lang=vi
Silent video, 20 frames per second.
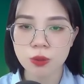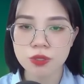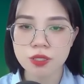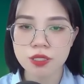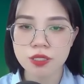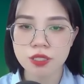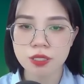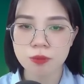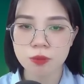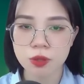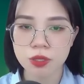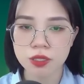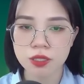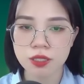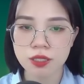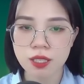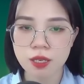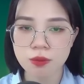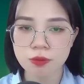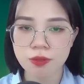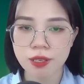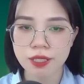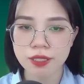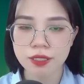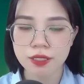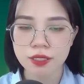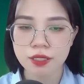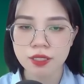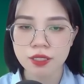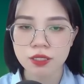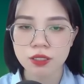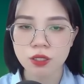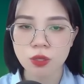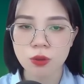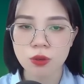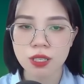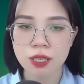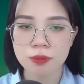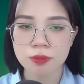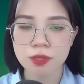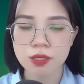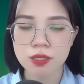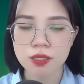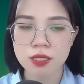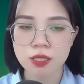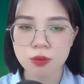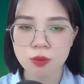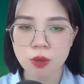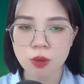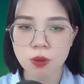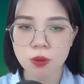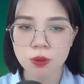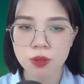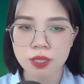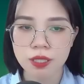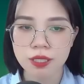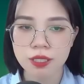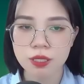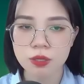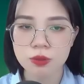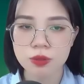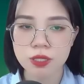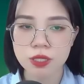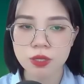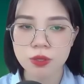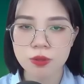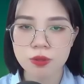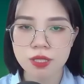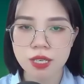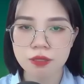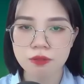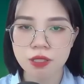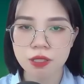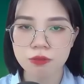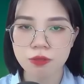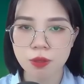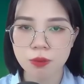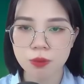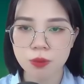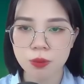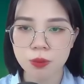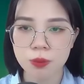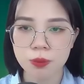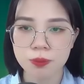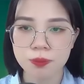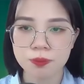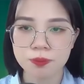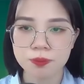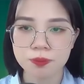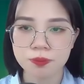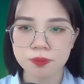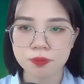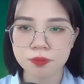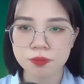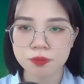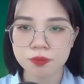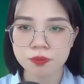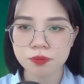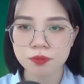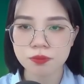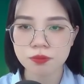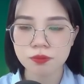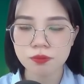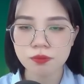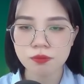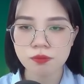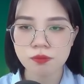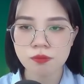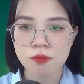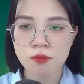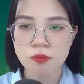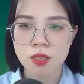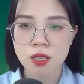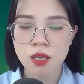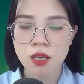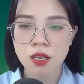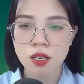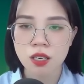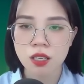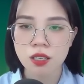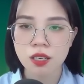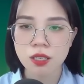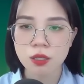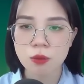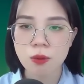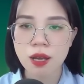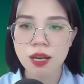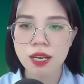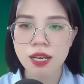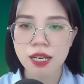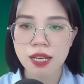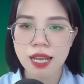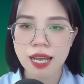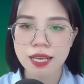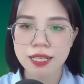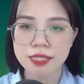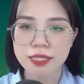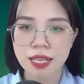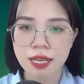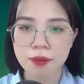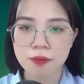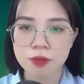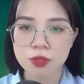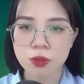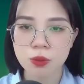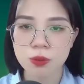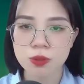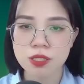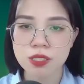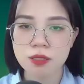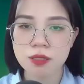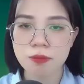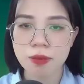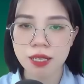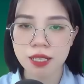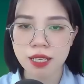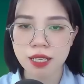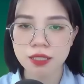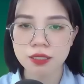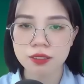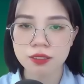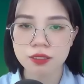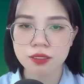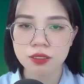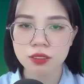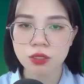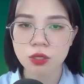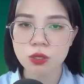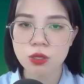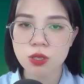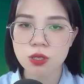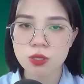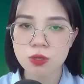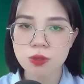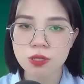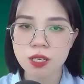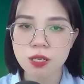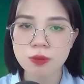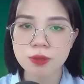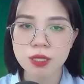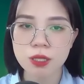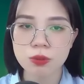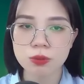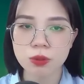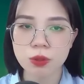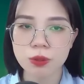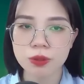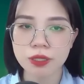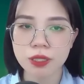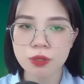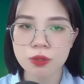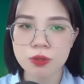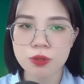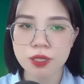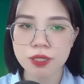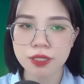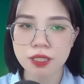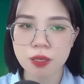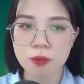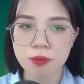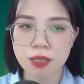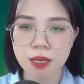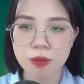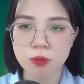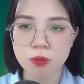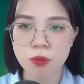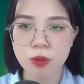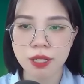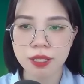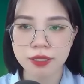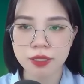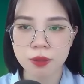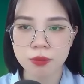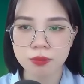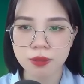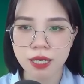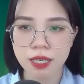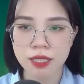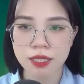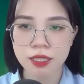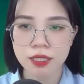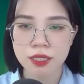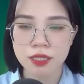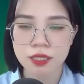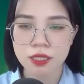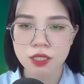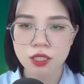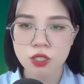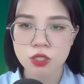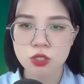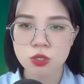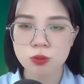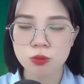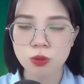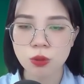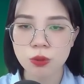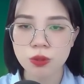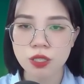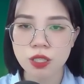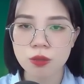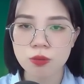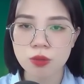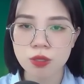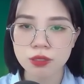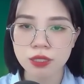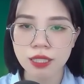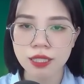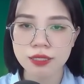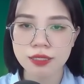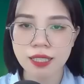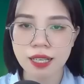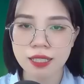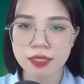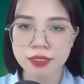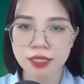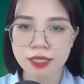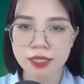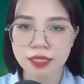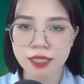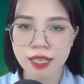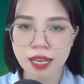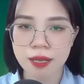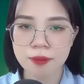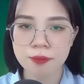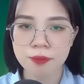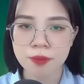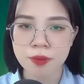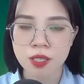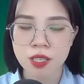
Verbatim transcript: Xem lại nghĩ như vậy chứ Anh đến là vì em à Anh chẳng thân quen gì với cô ta Đến giúp cô ta làm gì Hai người là đồng nghiệp Nửa đêm rồi em vẫn không về nhà Anh đương nhiên là biết em ở cạnh Triệu Y Nhiên Đầu óc em nghĩ cái gì vậy chứ